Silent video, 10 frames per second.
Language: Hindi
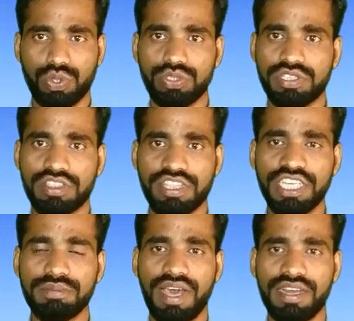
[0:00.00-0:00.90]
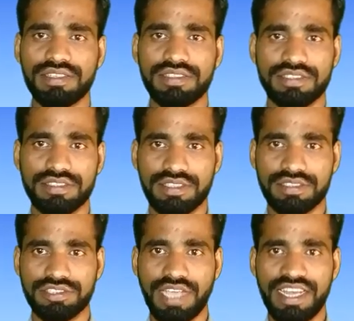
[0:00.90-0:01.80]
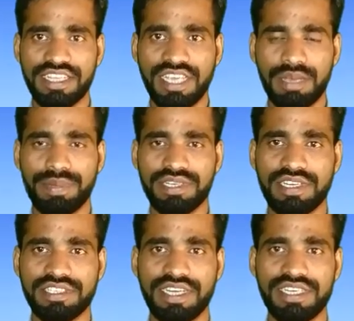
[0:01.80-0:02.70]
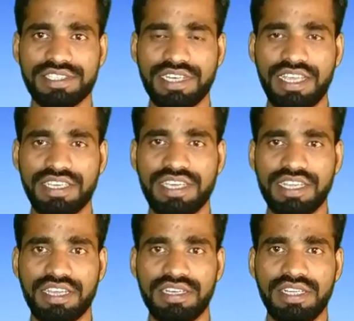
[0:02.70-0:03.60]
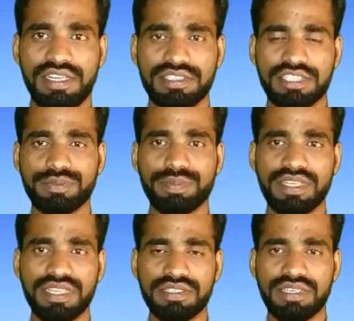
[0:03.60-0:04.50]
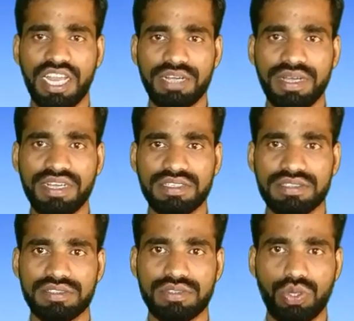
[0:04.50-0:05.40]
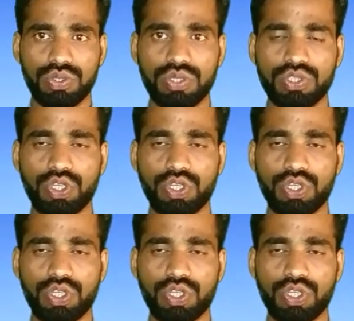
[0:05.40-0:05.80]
दो से तीन बार चाइनीज ऐप पर सर्जिकल स्ट्राइक किया था जिसपे लगभग दो